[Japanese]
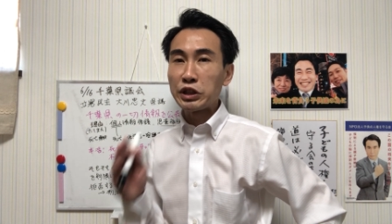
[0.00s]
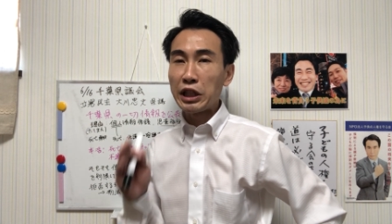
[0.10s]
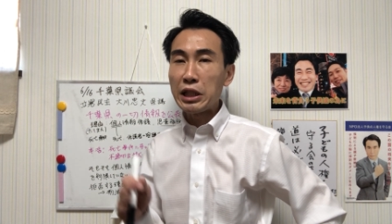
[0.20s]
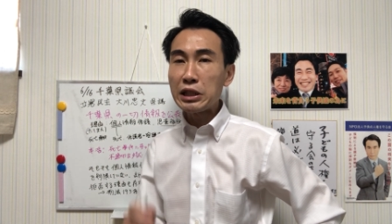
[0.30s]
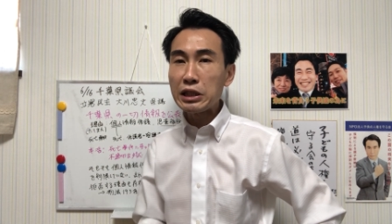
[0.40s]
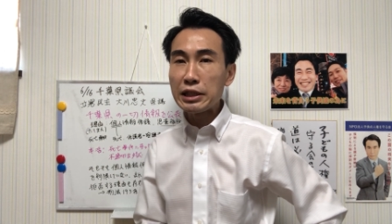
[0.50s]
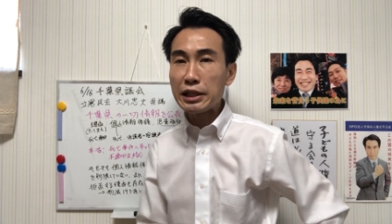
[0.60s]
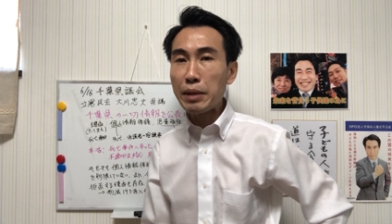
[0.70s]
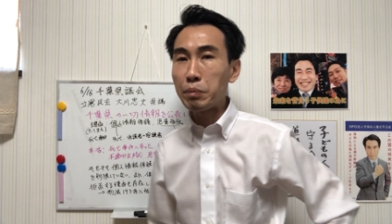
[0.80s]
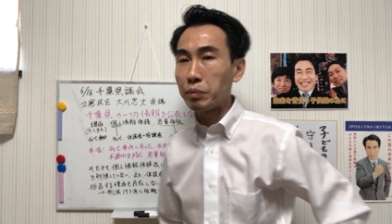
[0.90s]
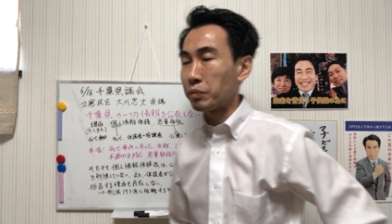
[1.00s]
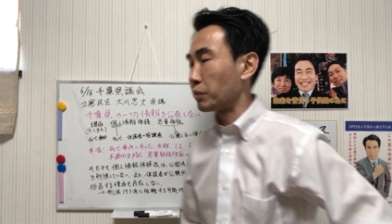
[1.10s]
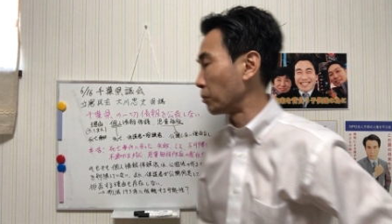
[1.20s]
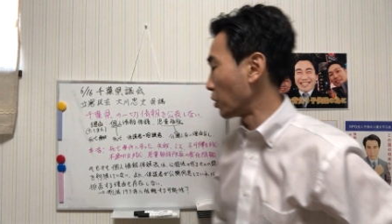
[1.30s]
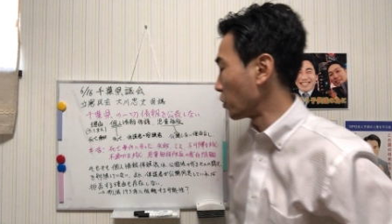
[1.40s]
全然
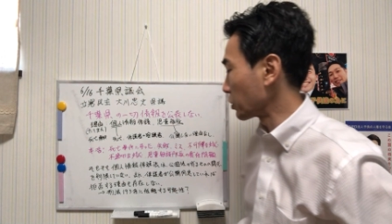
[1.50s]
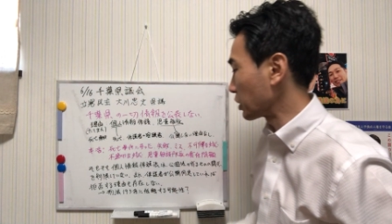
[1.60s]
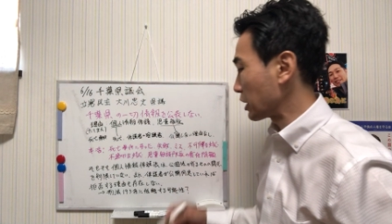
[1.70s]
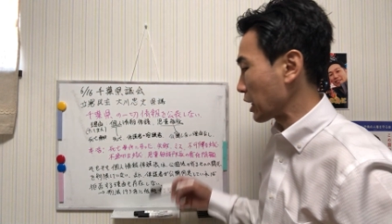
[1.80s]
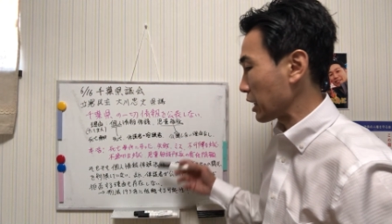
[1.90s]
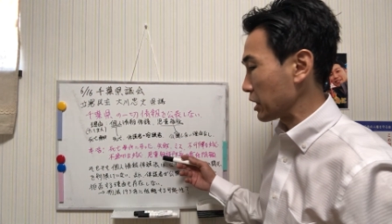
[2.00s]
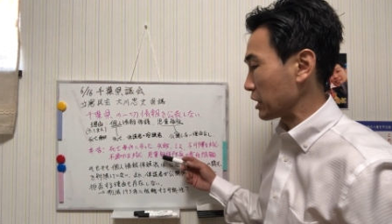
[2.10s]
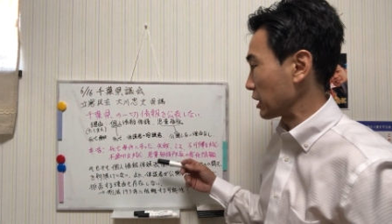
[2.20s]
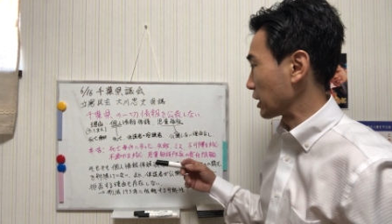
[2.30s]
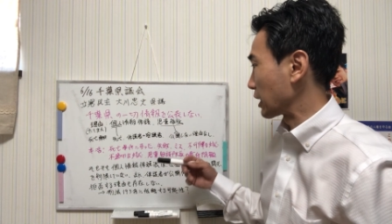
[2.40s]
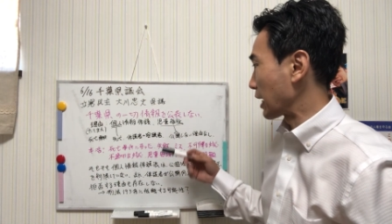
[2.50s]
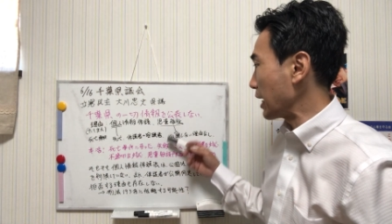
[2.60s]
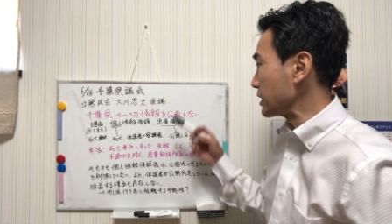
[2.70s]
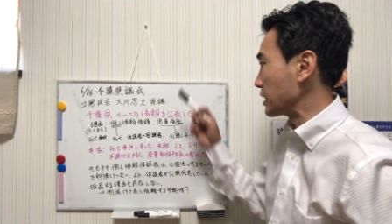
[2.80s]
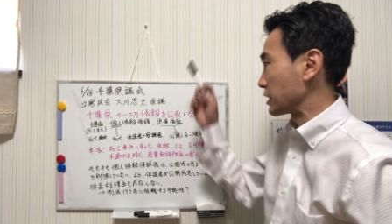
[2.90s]
問題
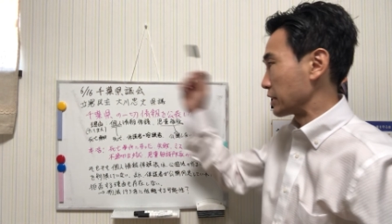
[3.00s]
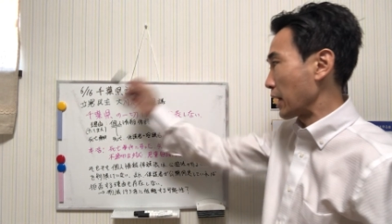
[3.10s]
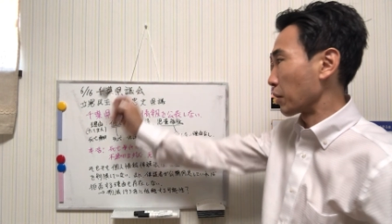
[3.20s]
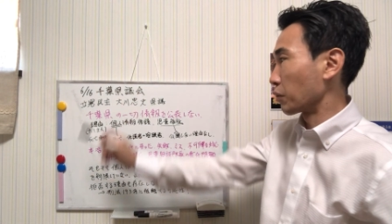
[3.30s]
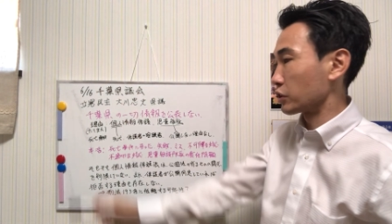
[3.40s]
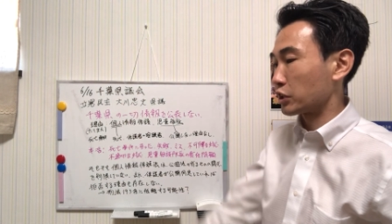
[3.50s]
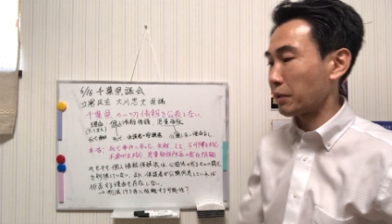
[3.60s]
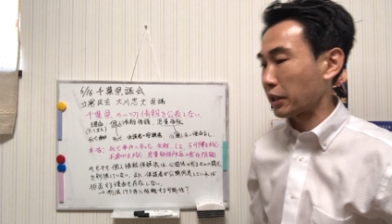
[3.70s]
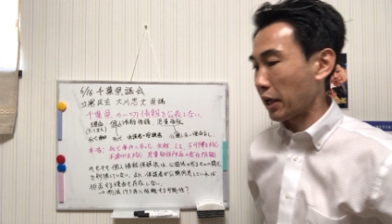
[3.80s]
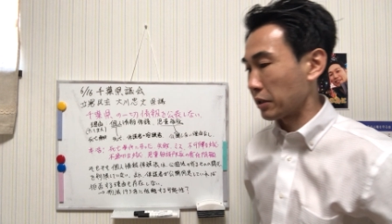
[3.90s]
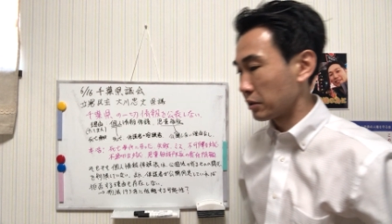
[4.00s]
外ですねこの千葉県